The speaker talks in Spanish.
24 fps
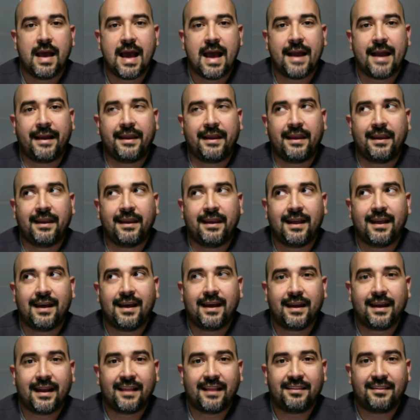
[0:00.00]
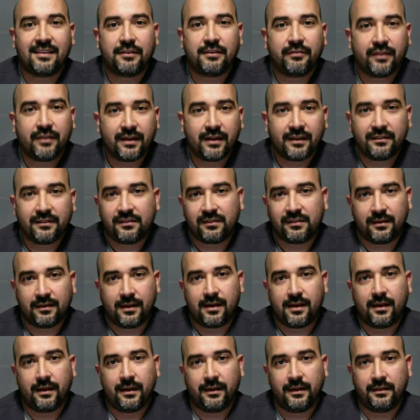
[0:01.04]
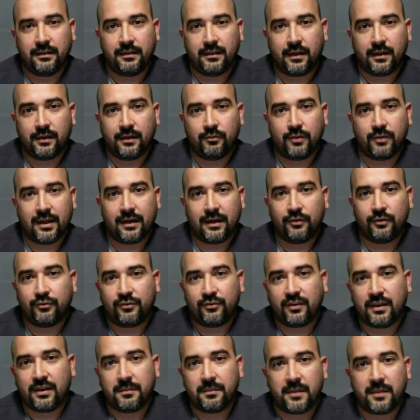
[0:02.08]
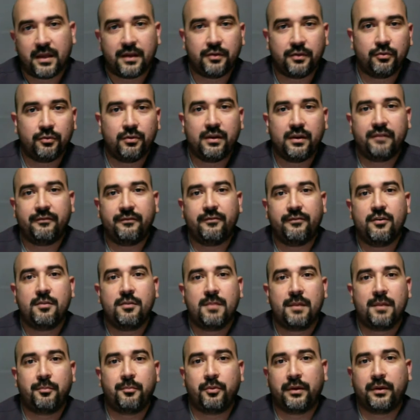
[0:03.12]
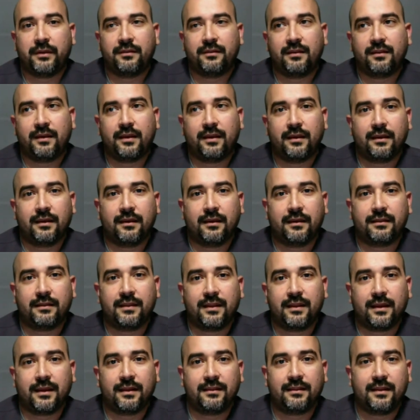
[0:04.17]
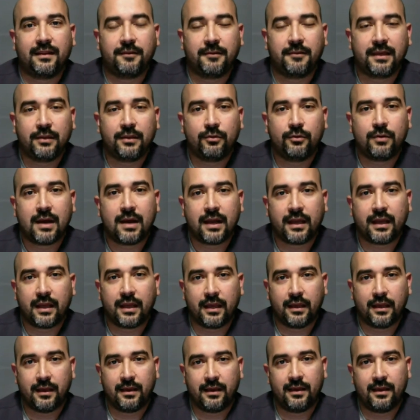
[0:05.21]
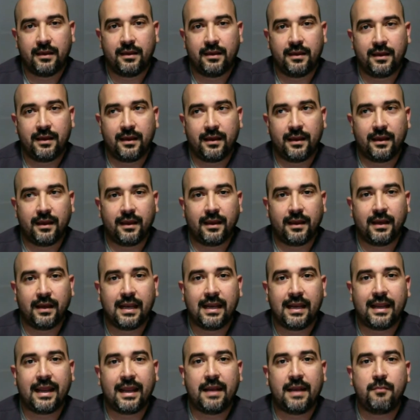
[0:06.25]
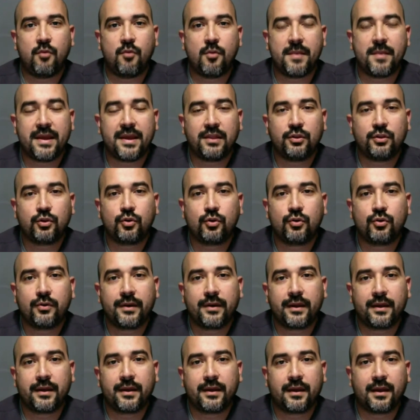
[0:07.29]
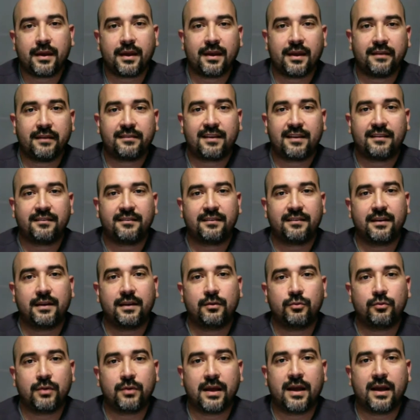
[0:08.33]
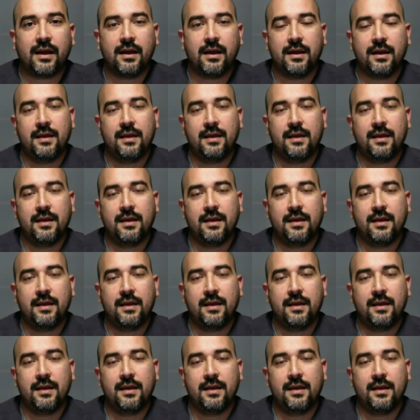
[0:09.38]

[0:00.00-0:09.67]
Aquí la gran diferencia entre una leucemia y un linfoma, pues es, debido a que el, momento en que esa célula